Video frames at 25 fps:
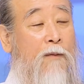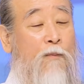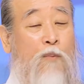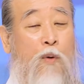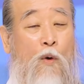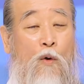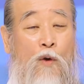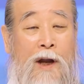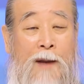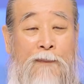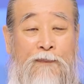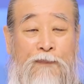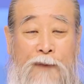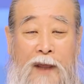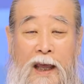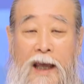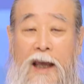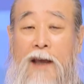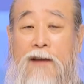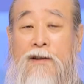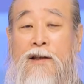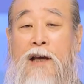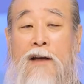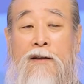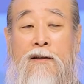
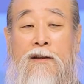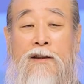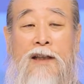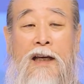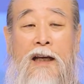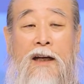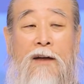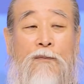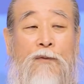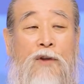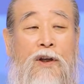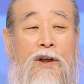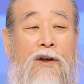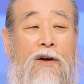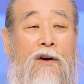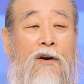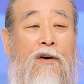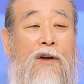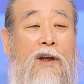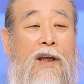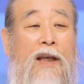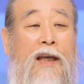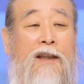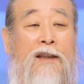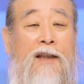보람되게 사는 사람들이
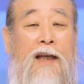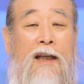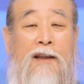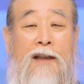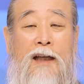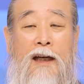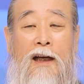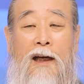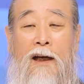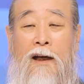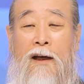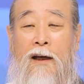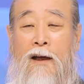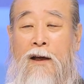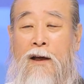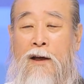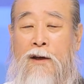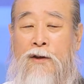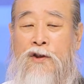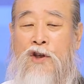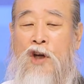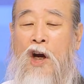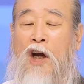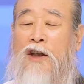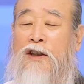어렵게 산다.
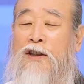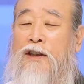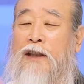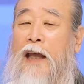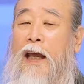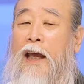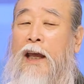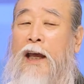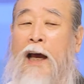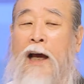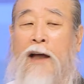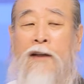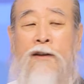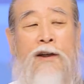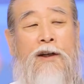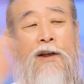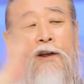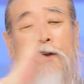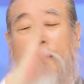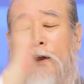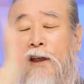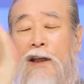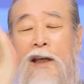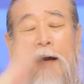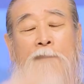절대 하늘이
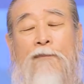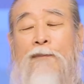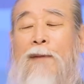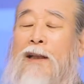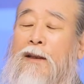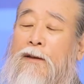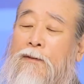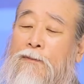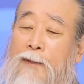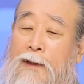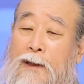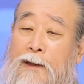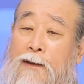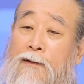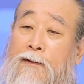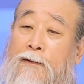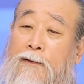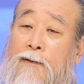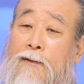그렇게 안 만듭니다.